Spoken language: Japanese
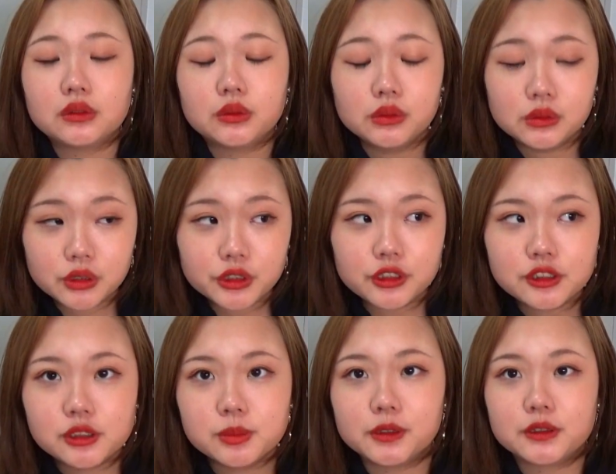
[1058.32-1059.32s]
本当
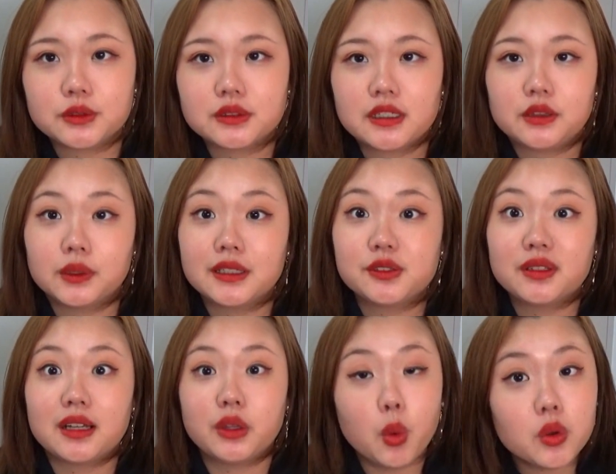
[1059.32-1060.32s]
YouTube の存在って私の
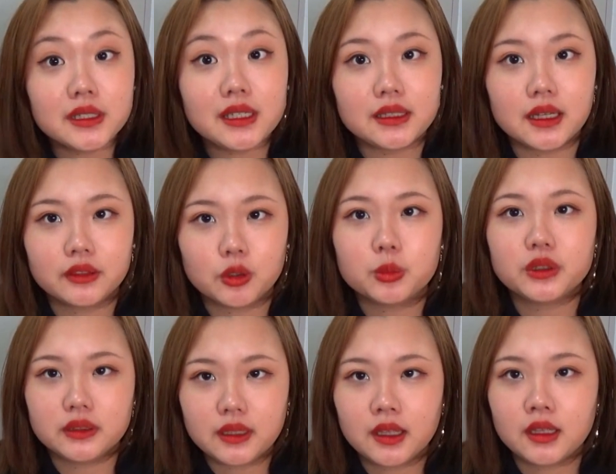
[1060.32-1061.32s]
中で大きいなって思っ
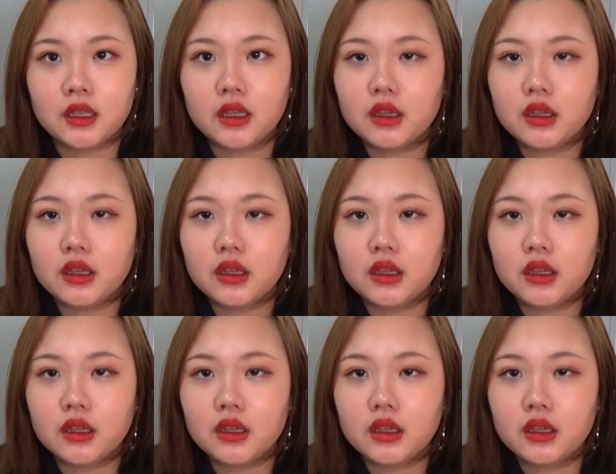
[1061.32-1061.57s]
てて